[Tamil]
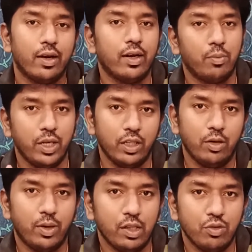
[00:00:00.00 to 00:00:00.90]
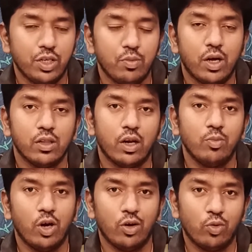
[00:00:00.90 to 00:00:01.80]
நம்ம எதிர்பார்த்த விஷயமா இருந்தாலும்
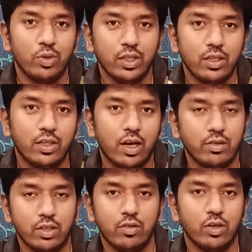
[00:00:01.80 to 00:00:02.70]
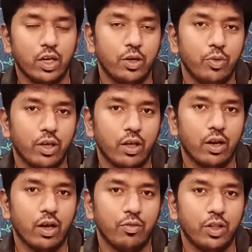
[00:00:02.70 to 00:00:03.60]
ரொம்ப ஈஸியாக வந்து அவர் கண்டுபிடிக்கிற
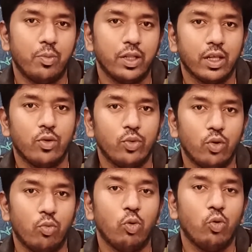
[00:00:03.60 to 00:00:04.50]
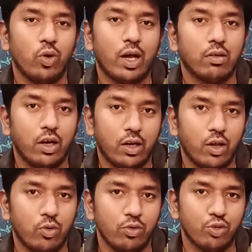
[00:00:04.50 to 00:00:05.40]
விதம் பார்த்திங்கன்னா வந்து ரொம்ப ஒரு அசால்ட்டாக
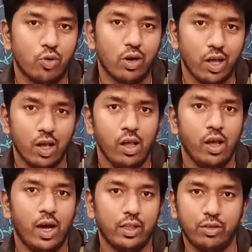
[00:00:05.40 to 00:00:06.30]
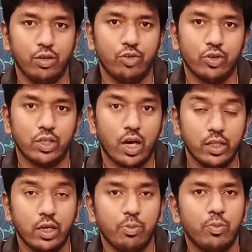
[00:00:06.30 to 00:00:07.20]
இருக்கும்னு வச்சுக்கோங்களேன் அந்த சீக்வன்ஸ்
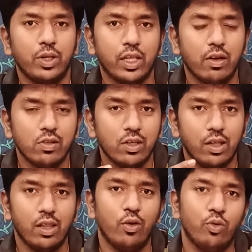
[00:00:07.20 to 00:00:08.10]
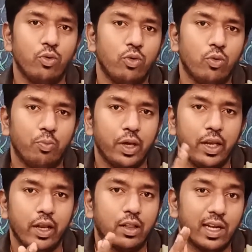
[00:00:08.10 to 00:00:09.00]
அதுக்கப்புறம் பார்த்திங்கன்னா வந்து இதில் ஒரு
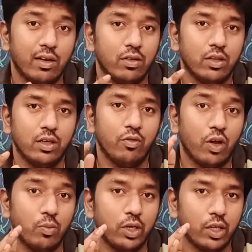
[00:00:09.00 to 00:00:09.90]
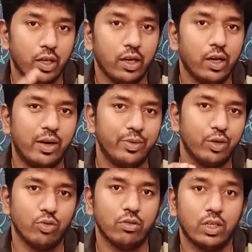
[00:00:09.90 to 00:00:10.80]
பெரிய தலை வந்து இன்வால்மெண்ட் இருக்குது
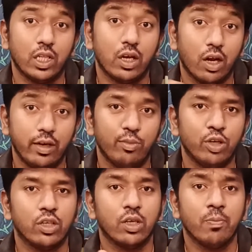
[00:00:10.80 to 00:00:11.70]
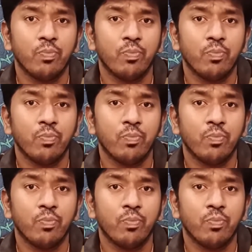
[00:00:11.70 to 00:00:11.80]
அப்படின்னு ஒரு விஷயத்தை கண்டுபிடிச்சி